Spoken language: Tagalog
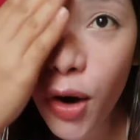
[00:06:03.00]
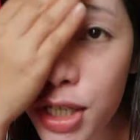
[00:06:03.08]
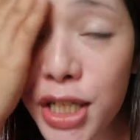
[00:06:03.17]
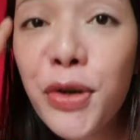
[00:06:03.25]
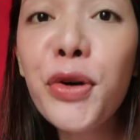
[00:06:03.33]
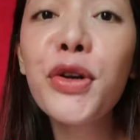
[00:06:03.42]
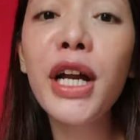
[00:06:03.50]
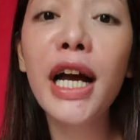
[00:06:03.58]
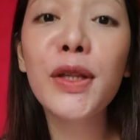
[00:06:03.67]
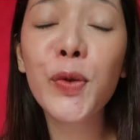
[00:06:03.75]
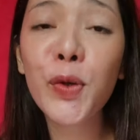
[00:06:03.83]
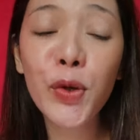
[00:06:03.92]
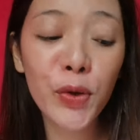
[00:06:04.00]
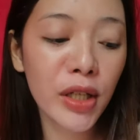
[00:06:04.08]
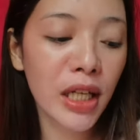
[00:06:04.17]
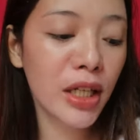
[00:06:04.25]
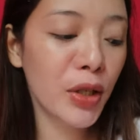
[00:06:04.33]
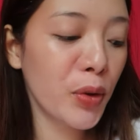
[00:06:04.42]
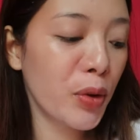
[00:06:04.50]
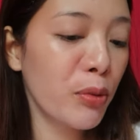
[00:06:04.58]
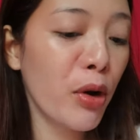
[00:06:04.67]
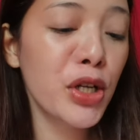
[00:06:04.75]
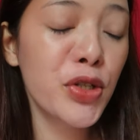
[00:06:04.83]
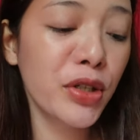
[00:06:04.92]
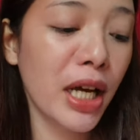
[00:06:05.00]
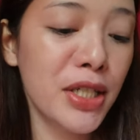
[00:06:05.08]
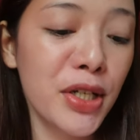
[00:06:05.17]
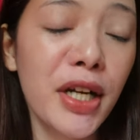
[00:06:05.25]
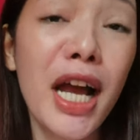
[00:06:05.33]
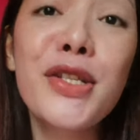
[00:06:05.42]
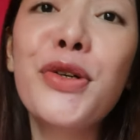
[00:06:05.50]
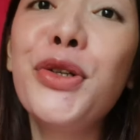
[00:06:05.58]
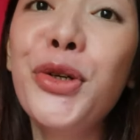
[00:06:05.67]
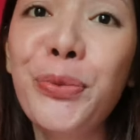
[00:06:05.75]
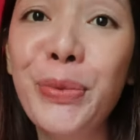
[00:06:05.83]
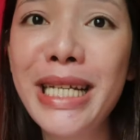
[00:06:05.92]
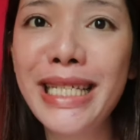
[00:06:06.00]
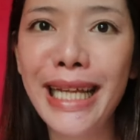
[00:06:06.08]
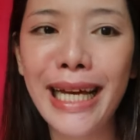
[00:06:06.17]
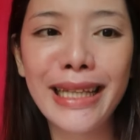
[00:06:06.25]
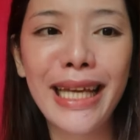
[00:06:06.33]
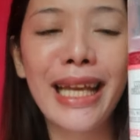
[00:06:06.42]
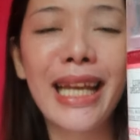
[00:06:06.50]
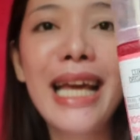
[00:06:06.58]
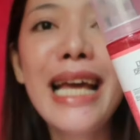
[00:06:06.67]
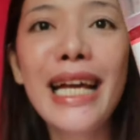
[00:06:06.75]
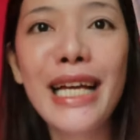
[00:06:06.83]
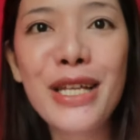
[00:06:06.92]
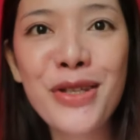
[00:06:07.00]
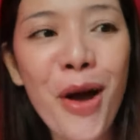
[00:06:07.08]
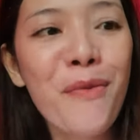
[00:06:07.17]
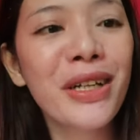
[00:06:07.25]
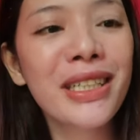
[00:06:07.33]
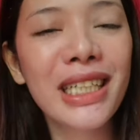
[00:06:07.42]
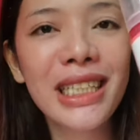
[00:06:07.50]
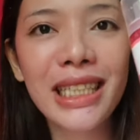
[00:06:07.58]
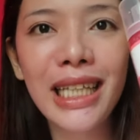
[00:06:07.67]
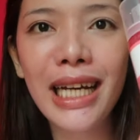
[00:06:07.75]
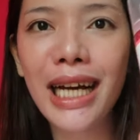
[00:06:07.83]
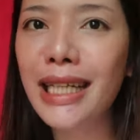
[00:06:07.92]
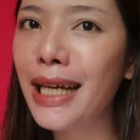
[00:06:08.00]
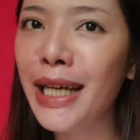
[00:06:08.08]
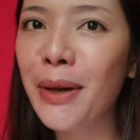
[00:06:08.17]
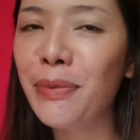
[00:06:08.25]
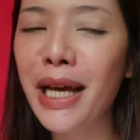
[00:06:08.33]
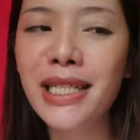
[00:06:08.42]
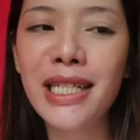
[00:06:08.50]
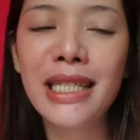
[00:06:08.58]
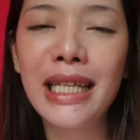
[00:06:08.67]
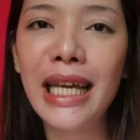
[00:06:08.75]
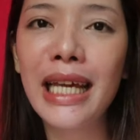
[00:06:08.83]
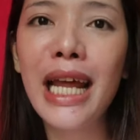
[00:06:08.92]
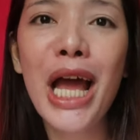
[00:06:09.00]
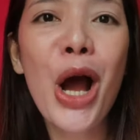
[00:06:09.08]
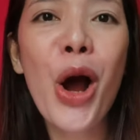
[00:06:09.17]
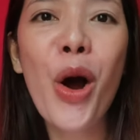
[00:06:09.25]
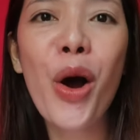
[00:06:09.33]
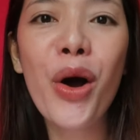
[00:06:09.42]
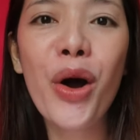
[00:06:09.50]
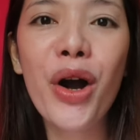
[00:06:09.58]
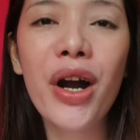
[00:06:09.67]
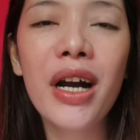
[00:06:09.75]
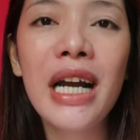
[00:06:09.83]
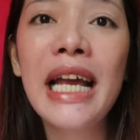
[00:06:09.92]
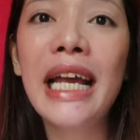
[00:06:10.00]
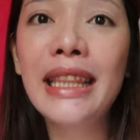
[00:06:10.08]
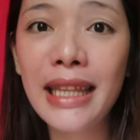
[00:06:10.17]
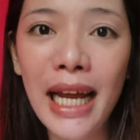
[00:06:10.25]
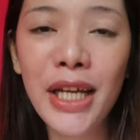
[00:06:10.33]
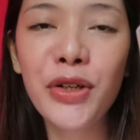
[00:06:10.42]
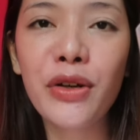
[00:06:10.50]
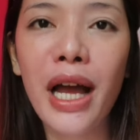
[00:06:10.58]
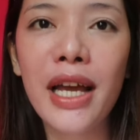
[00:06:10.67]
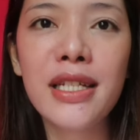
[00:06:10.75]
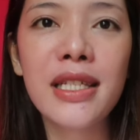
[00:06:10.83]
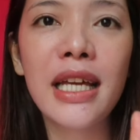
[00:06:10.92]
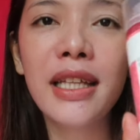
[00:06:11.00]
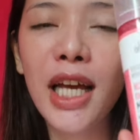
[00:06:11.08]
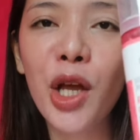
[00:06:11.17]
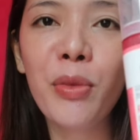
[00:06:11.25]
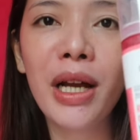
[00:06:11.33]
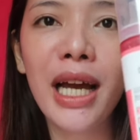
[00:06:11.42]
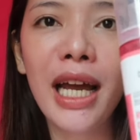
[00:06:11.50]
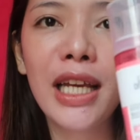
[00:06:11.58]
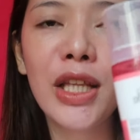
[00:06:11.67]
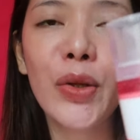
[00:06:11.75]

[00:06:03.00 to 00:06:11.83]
Or siguro nakatulong din yung moisturizer guys or yung mist natin. Kasi sobrang ganda talaga niyang i-apply sa skin. Or, itry nyo guys na hindi kayo maglagay